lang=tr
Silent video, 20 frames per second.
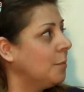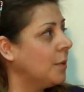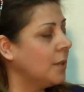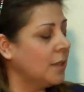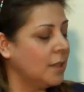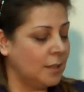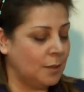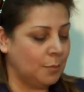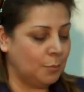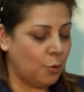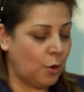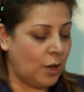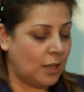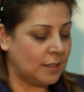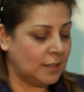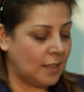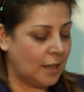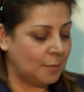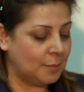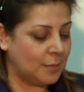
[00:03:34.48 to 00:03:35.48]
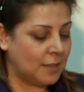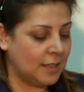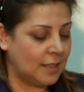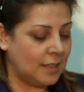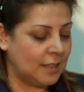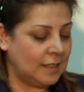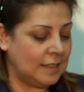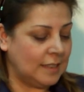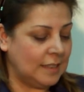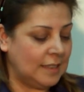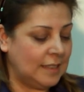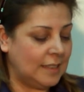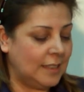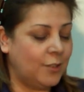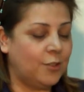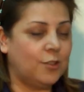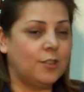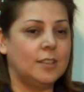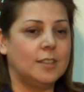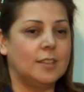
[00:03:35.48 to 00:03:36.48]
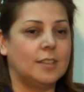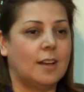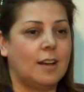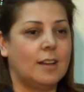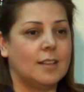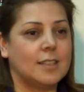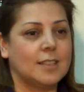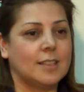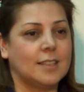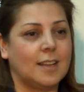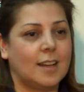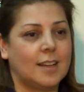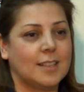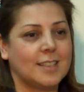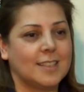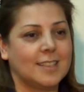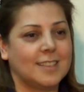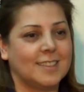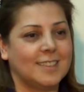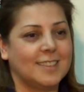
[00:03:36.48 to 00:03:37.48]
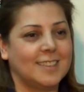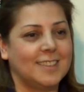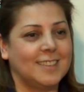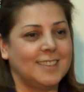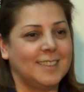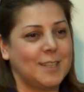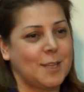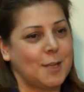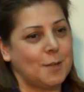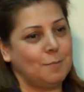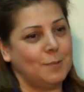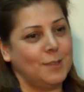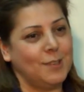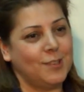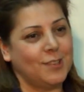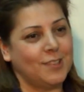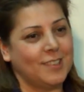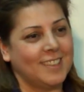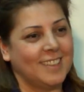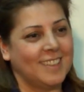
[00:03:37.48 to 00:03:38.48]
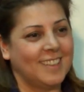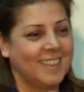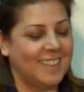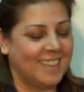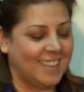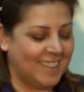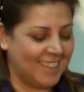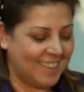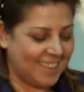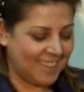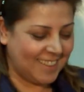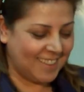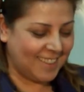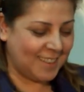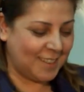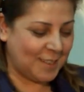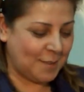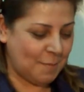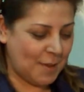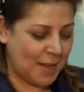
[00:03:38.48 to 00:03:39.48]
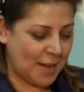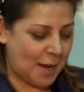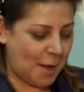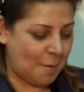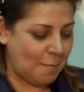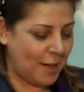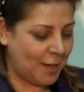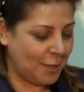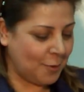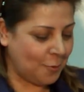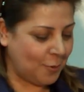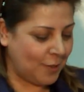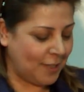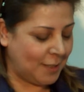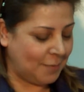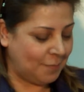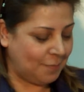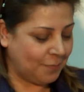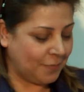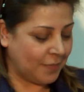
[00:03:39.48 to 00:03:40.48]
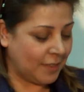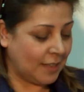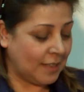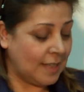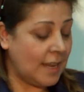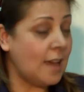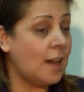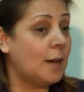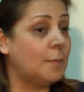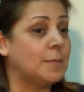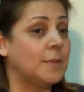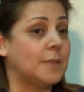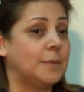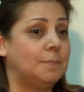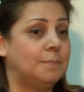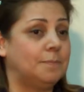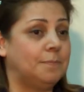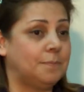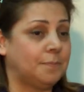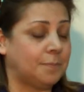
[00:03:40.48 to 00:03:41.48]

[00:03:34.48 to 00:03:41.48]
bakalım bu anlamda işin aslı astarı neymiş ee, beraber görelim. Ne yaptım?